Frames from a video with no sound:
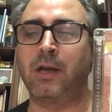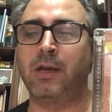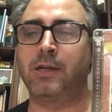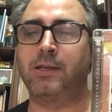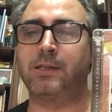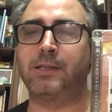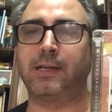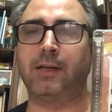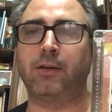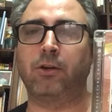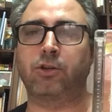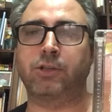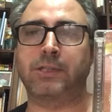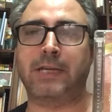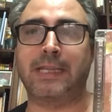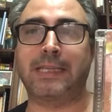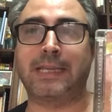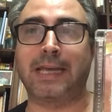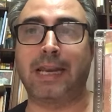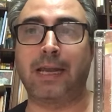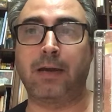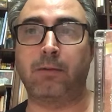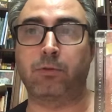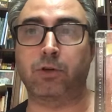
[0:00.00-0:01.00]
si nos
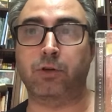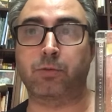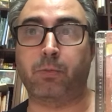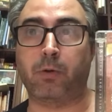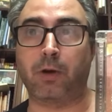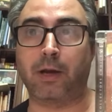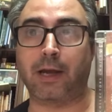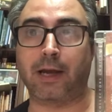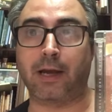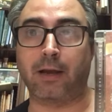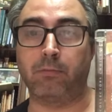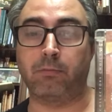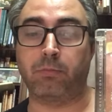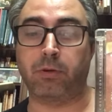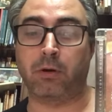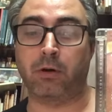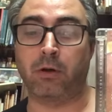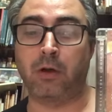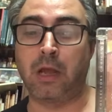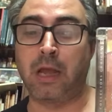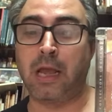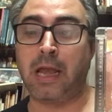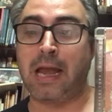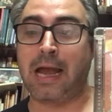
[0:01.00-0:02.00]
atenemos, por ejemplo,
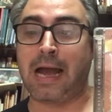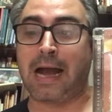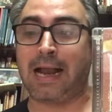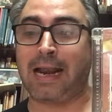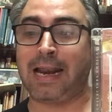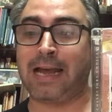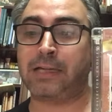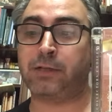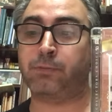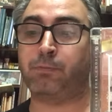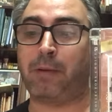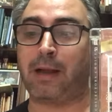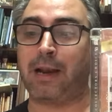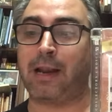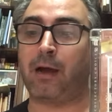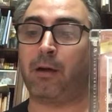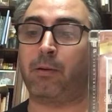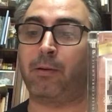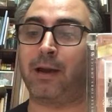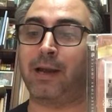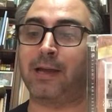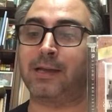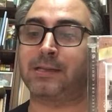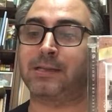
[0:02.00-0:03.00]
a las
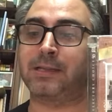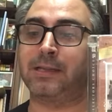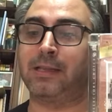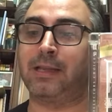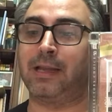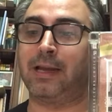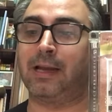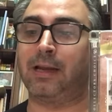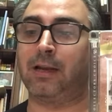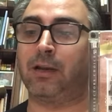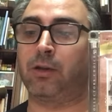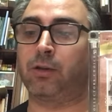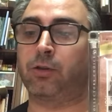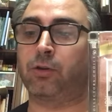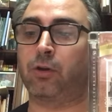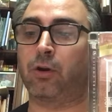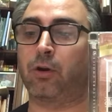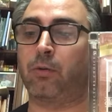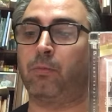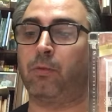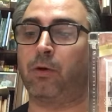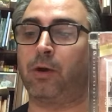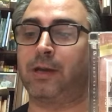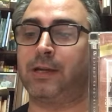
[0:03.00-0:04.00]
palabras del
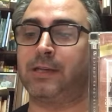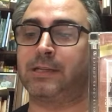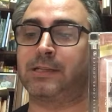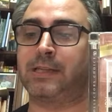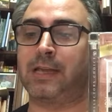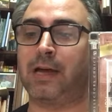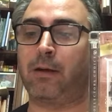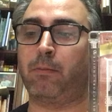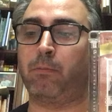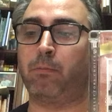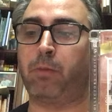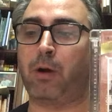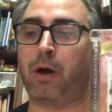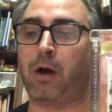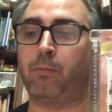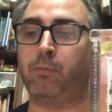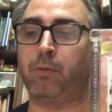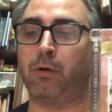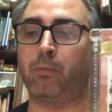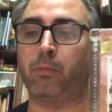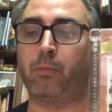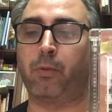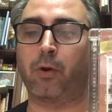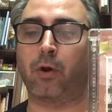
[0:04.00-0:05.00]
trombonista Bob
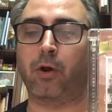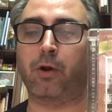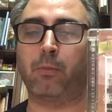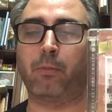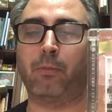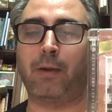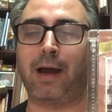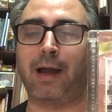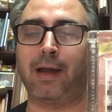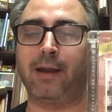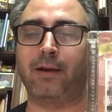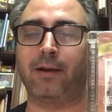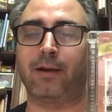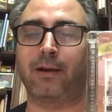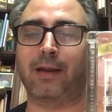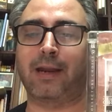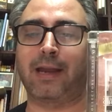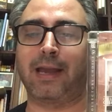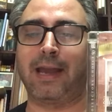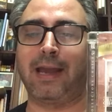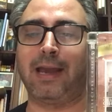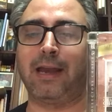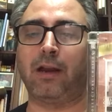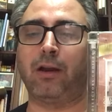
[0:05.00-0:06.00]
Brookmeyer
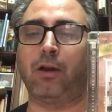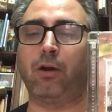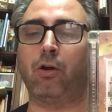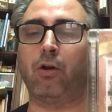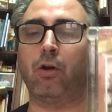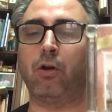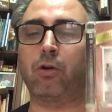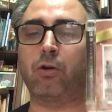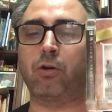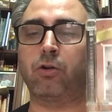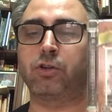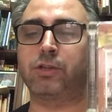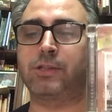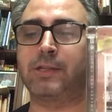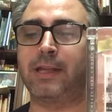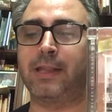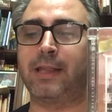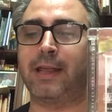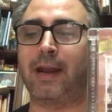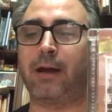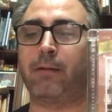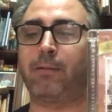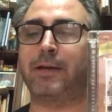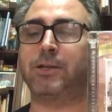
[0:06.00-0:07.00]
que lo
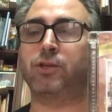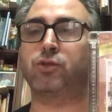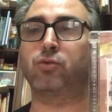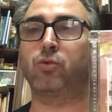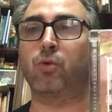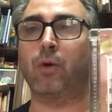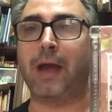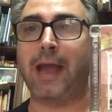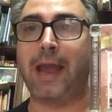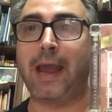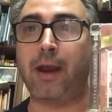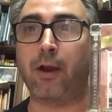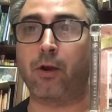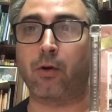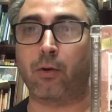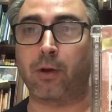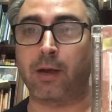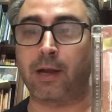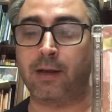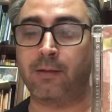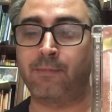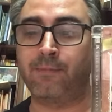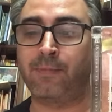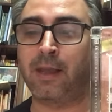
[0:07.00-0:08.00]
consideraba su
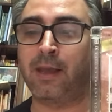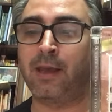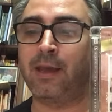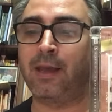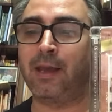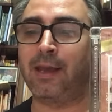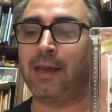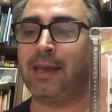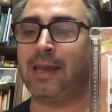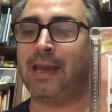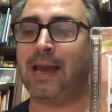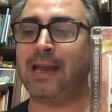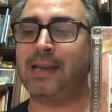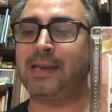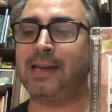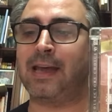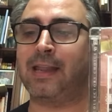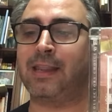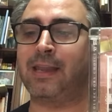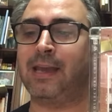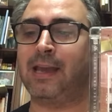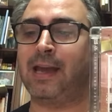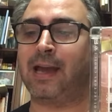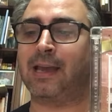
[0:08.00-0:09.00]
héroe y
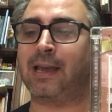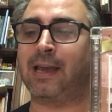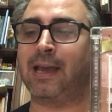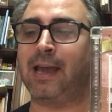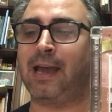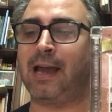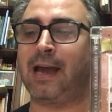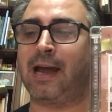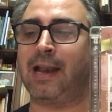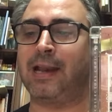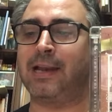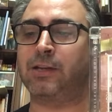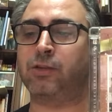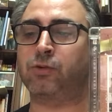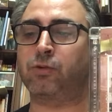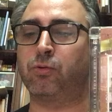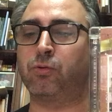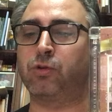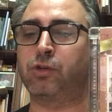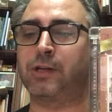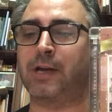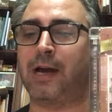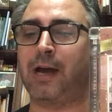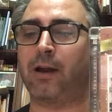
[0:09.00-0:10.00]
añadía que al
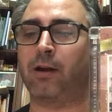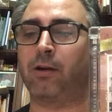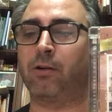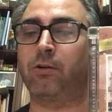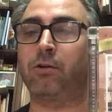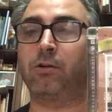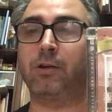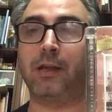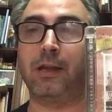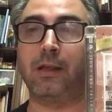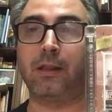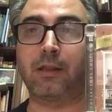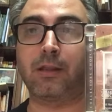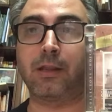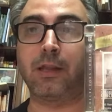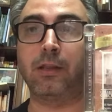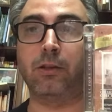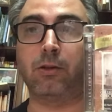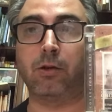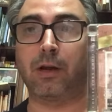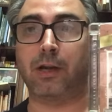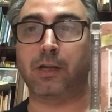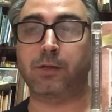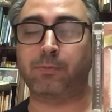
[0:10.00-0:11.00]
escucharlo, y
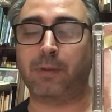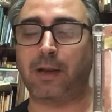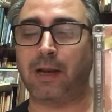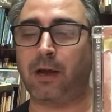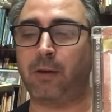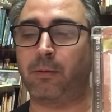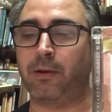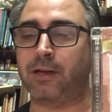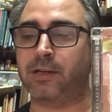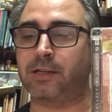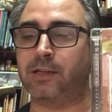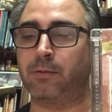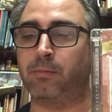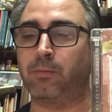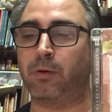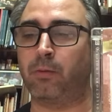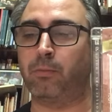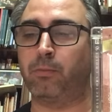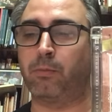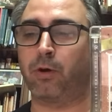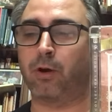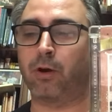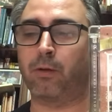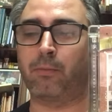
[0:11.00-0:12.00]
cito las palabras de
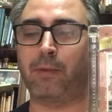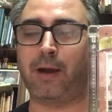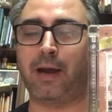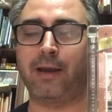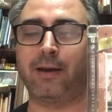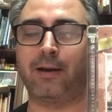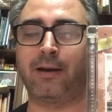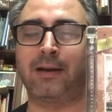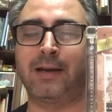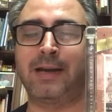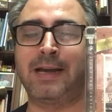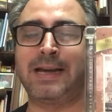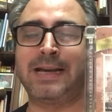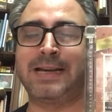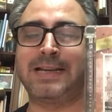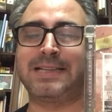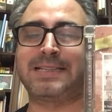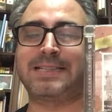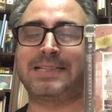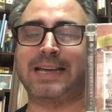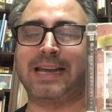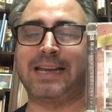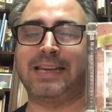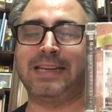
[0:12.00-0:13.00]
Bob Brockmeyer,
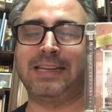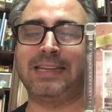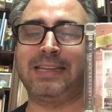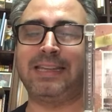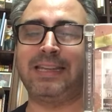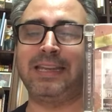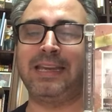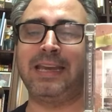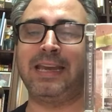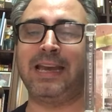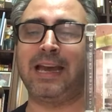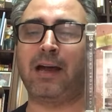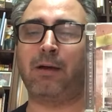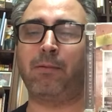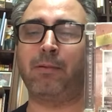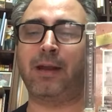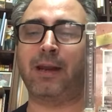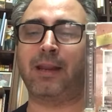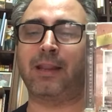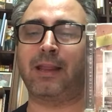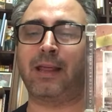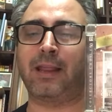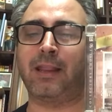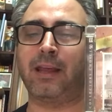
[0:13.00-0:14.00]
sentía
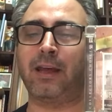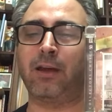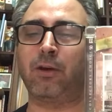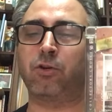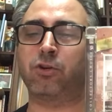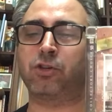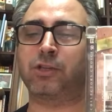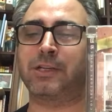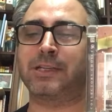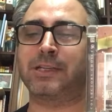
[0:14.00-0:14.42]
verdaderos